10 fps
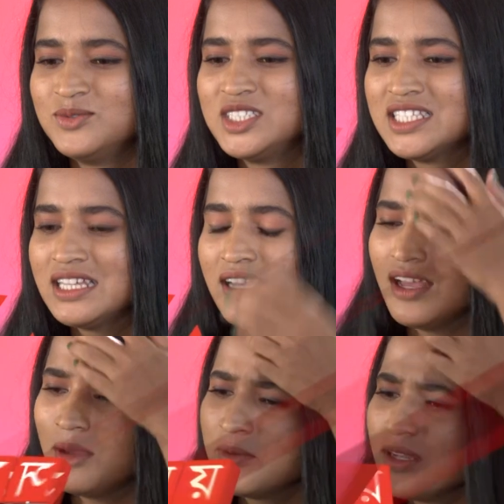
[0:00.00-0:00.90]
জিদা
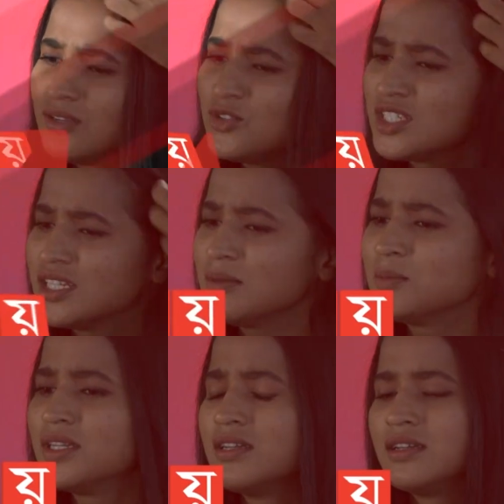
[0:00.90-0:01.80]
আমরা হচ্ছে
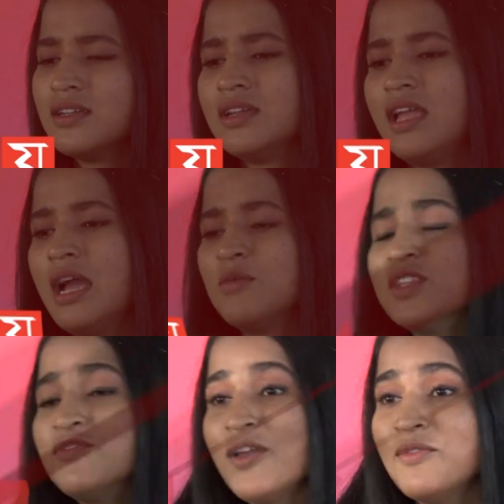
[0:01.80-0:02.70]

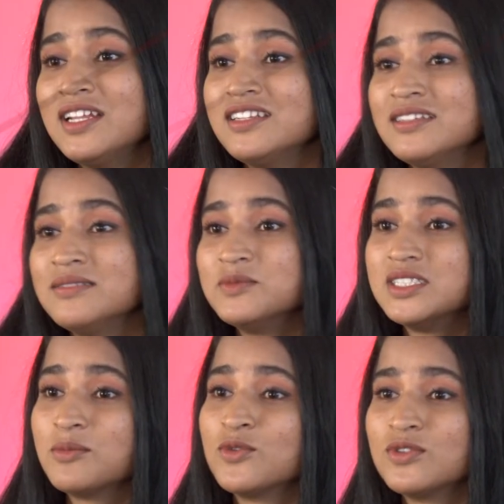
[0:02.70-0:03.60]
আমাদের ফ্যামিলি
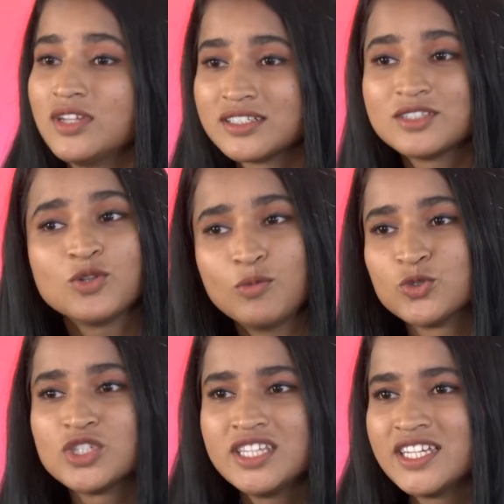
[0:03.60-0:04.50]
যেমন একটা
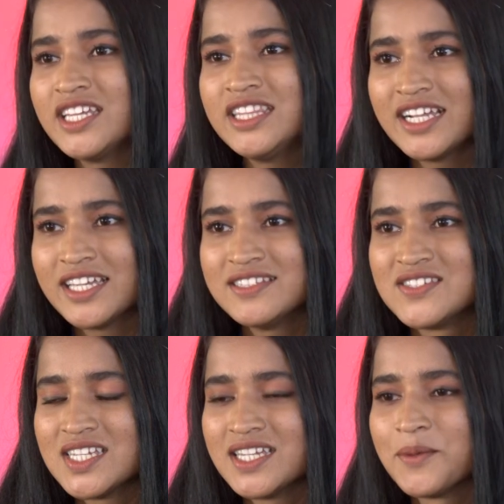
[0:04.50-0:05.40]
সমস্যা থেকেই থাকে
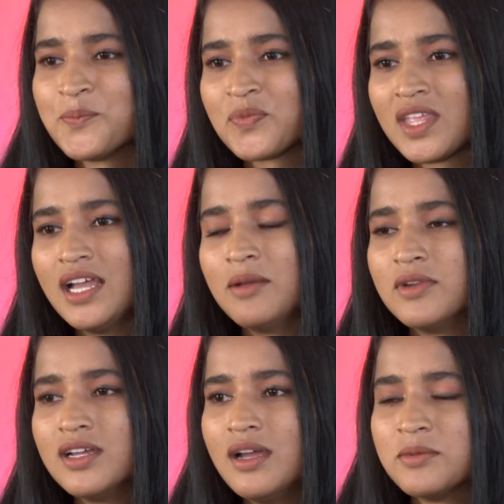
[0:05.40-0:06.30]
যে
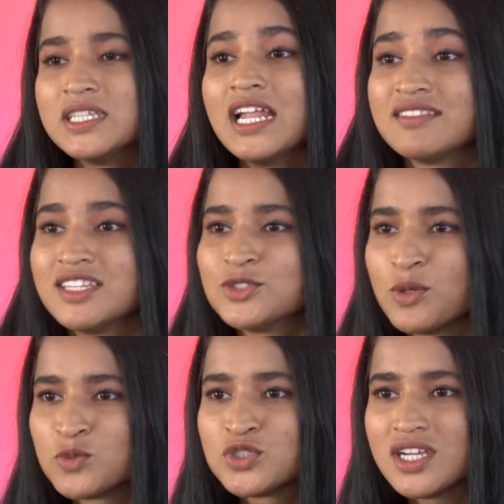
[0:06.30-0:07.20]
আমরা আমাদের আর্থিক
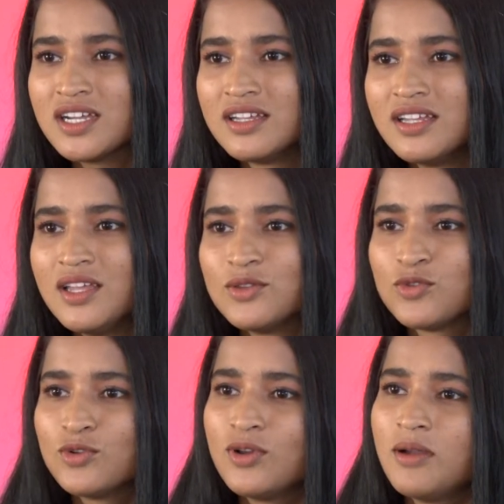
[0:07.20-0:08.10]
সমস্যা
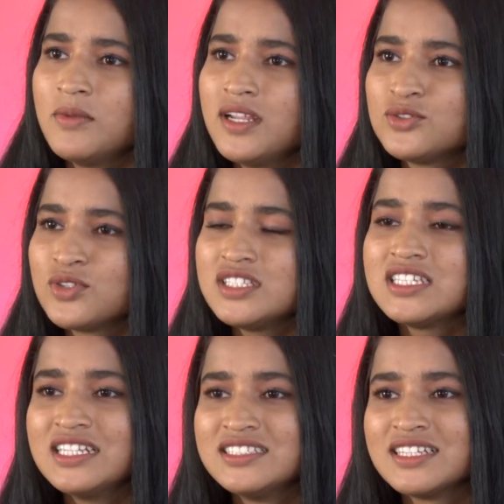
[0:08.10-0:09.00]
তো আমরা আসলে
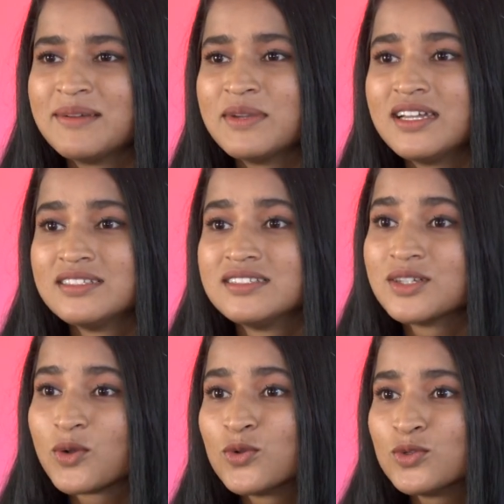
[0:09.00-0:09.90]
জানি যে আমরা
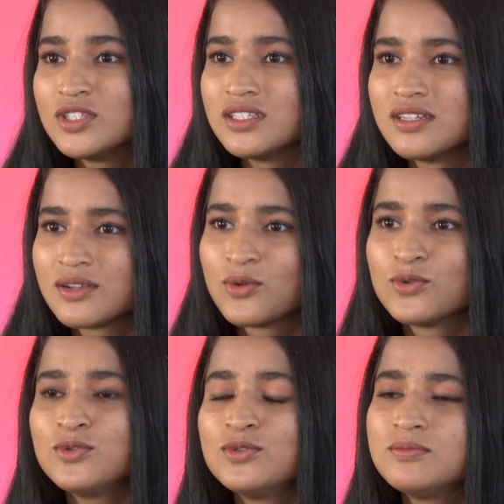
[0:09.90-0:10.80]
কোনো
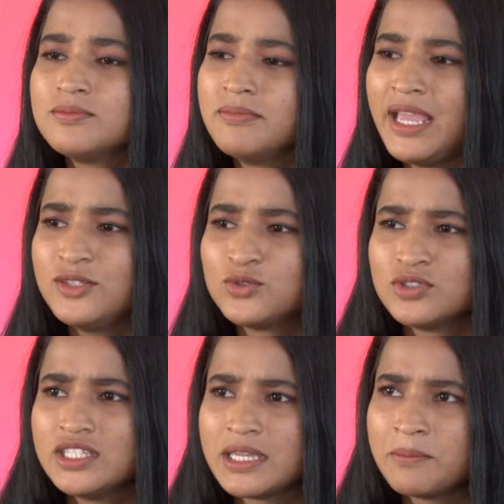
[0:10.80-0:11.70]
কোনো ম্যাচ
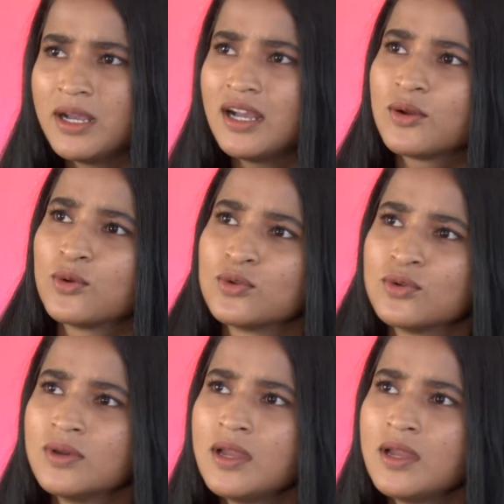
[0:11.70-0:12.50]
যদি কিংবা কোনো